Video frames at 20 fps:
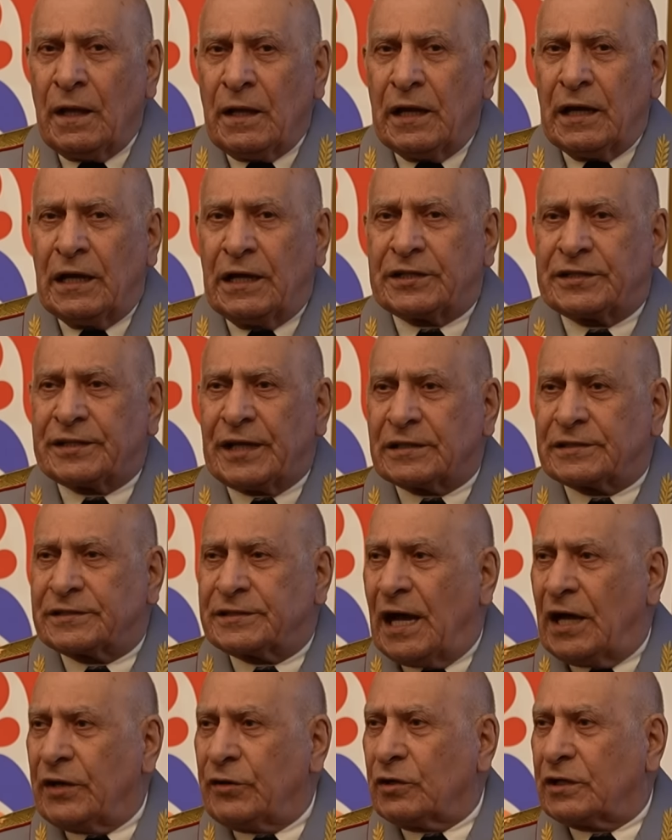или
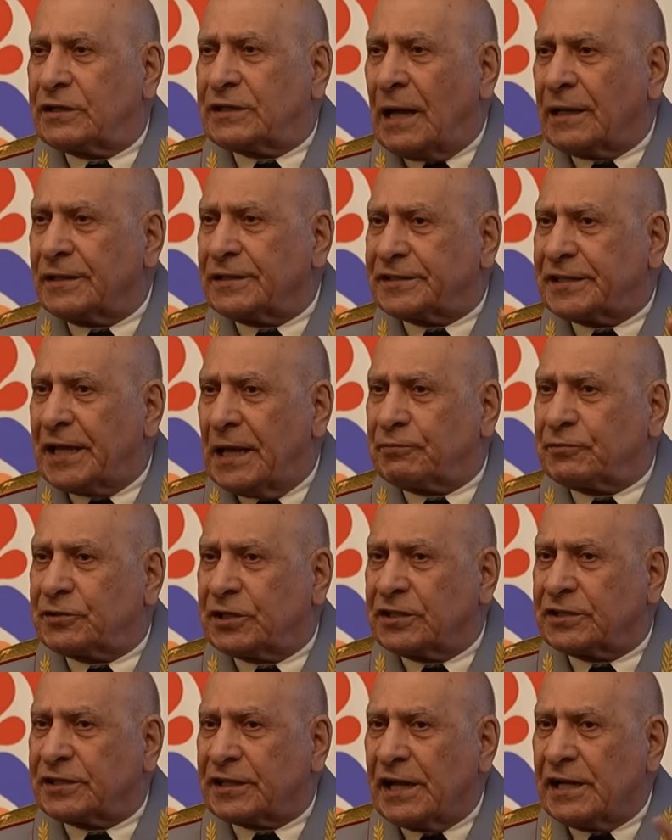созданию
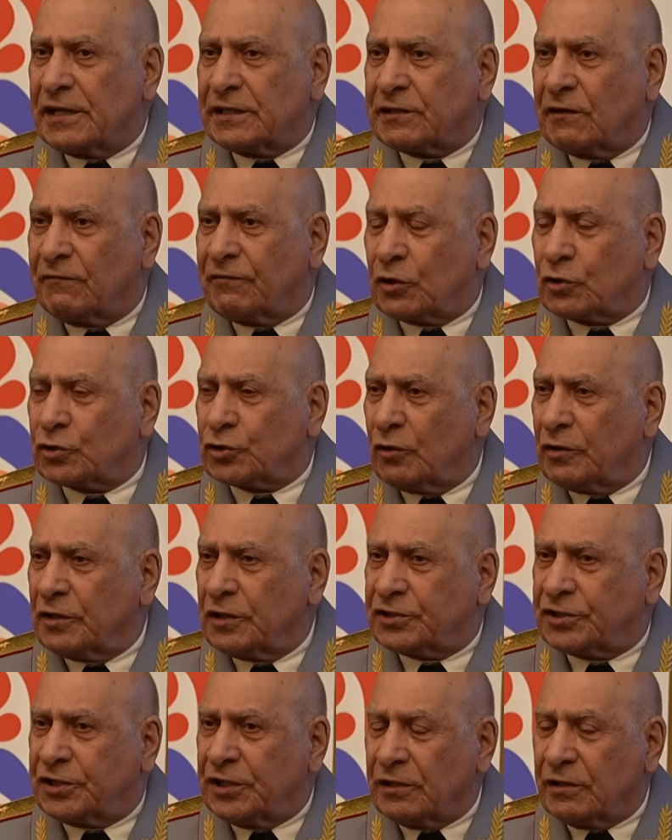концепции строительства
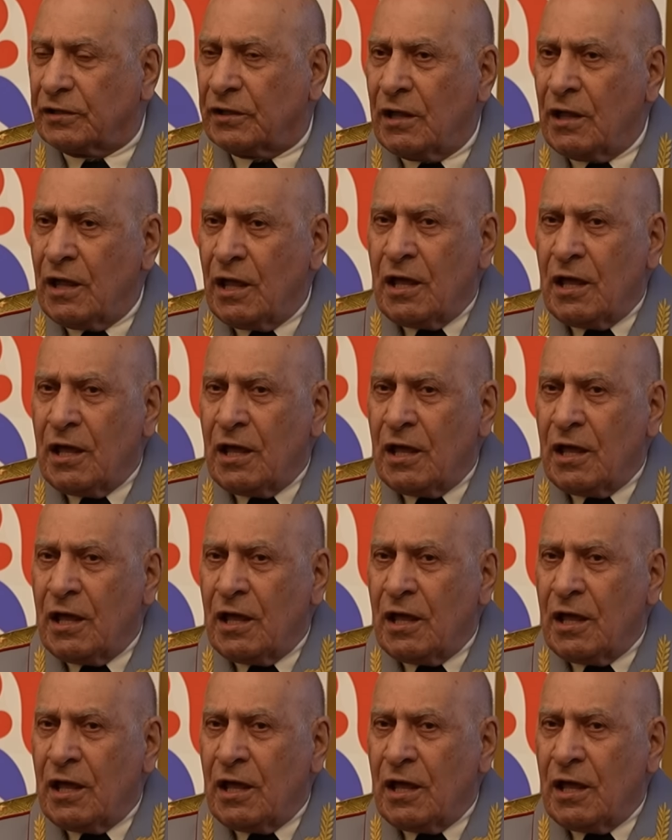вооруженных сил.